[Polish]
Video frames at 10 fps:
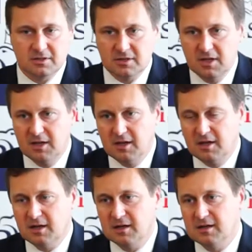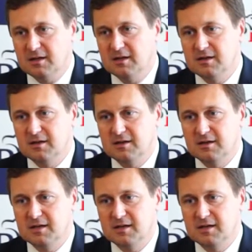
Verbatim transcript: e,